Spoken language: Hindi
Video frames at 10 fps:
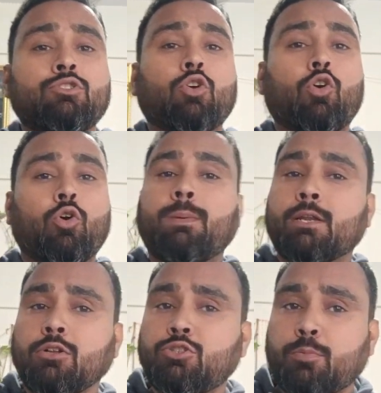जो
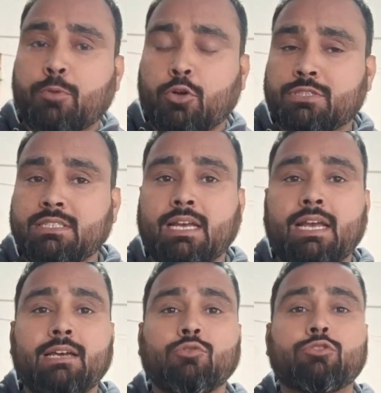ओवरऑल जो प्रोसेस है